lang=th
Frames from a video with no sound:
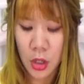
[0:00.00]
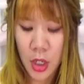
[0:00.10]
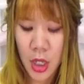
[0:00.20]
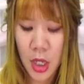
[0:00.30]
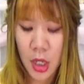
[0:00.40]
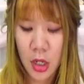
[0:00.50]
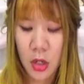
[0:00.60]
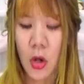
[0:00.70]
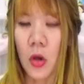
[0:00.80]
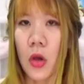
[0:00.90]
อ่า
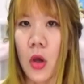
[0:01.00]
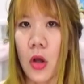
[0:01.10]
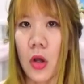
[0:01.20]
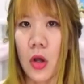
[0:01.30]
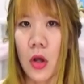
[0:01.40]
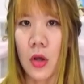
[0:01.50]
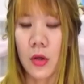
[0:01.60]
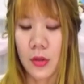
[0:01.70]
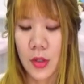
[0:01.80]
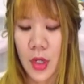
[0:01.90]
ลองกอง
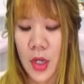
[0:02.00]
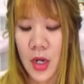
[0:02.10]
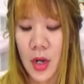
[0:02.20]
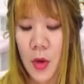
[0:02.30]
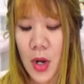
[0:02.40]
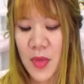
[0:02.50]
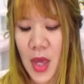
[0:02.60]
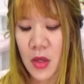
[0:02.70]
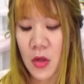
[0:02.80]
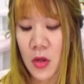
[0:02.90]
แล้วเพราะลำไย
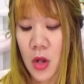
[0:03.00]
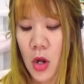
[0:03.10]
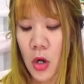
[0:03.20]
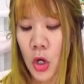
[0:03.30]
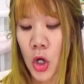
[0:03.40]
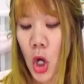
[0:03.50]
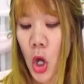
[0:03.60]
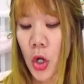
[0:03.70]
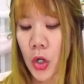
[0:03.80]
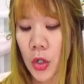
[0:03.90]
คือลอง